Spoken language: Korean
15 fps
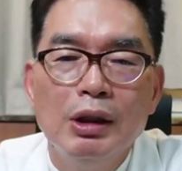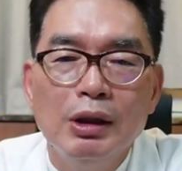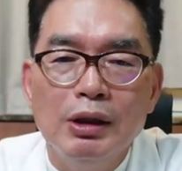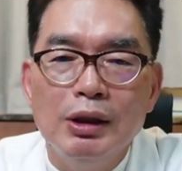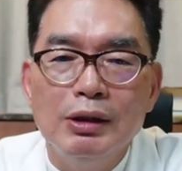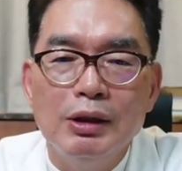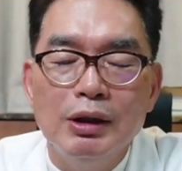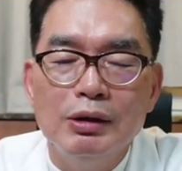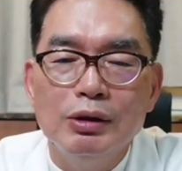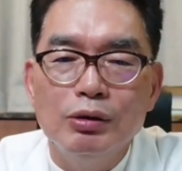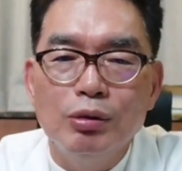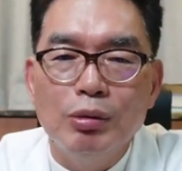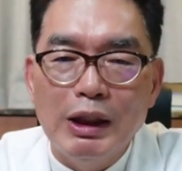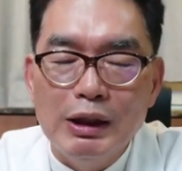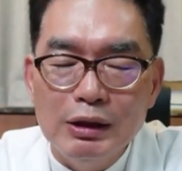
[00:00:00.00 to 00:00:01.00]
대해서
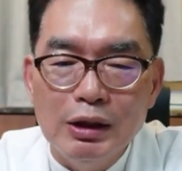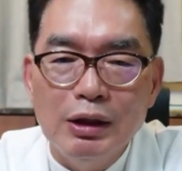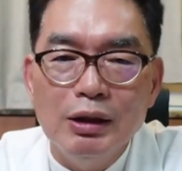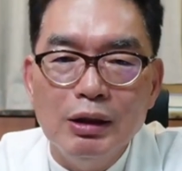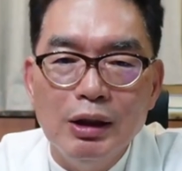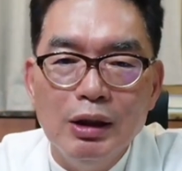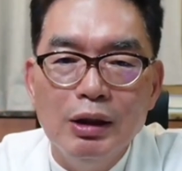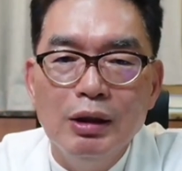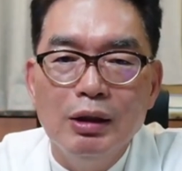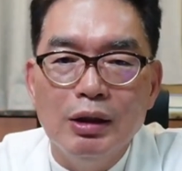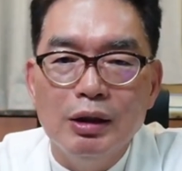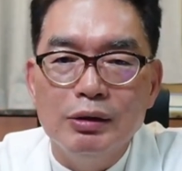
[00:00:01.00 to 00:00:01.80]
좀 간단하게 어,